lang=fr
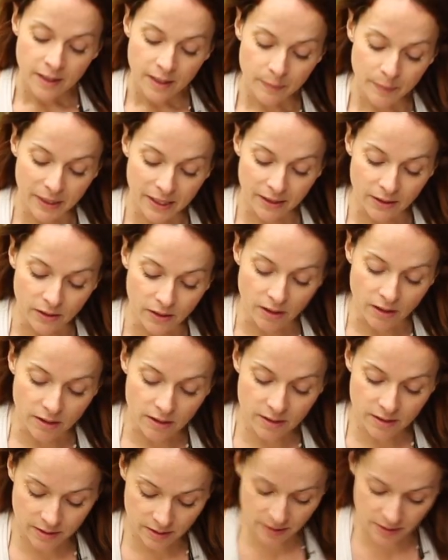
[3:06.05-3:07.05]
Et maintenant,
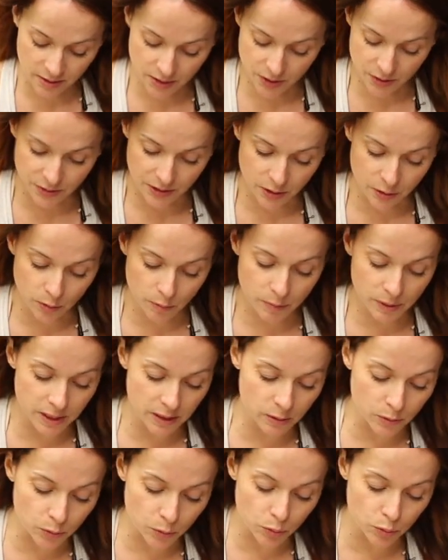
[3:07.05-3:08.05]
je vais
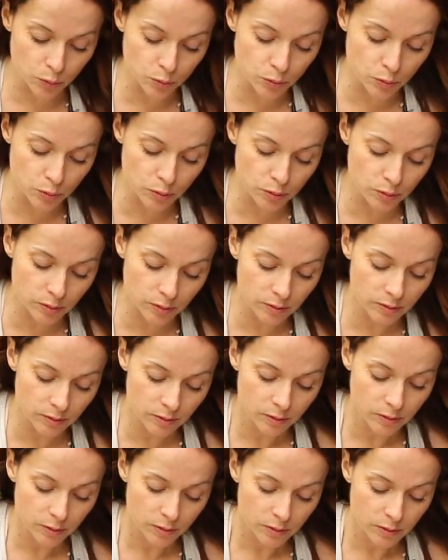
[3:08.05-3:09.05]
combiner le tout
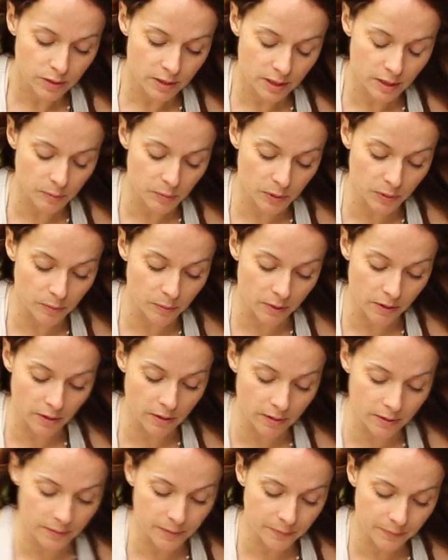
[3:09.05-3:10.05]

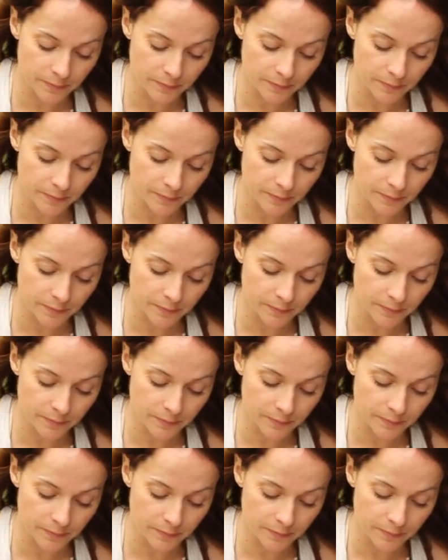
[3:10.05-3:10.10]
simplement.